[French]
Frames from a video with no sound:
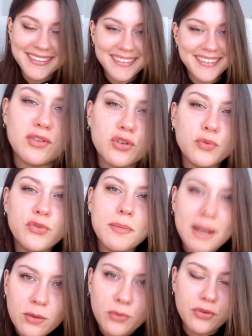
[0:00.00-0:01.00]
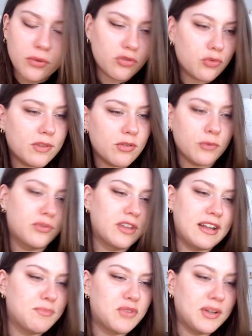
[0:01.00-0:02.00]
Parce que je vous fais pas confiance, je suis sûre que vous
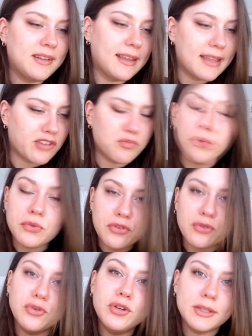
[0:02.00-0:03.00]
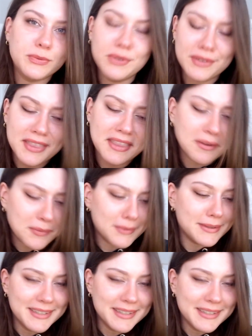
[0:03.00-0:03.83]
allez me donner des gages monstrueux et tout, euh, non